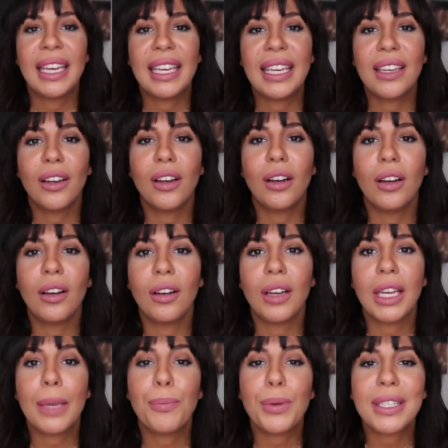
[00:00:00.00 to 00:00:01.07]

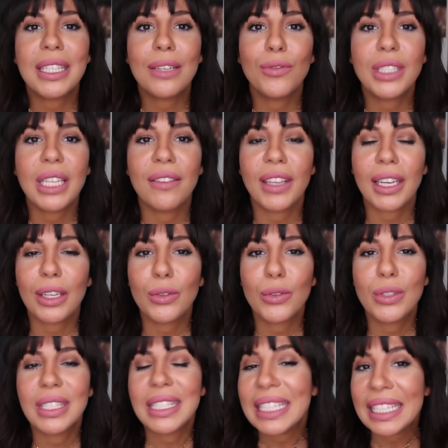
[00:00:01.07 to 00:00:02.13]
Euh, et, puis si vous avez
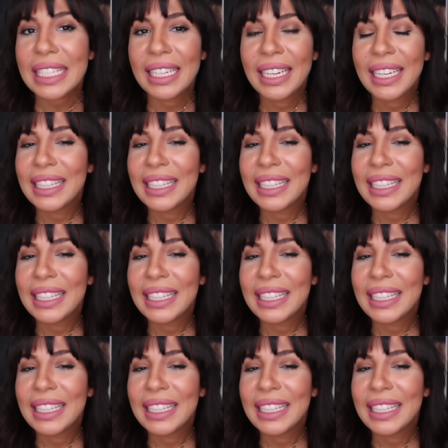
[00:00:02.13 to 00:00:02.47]
réussi,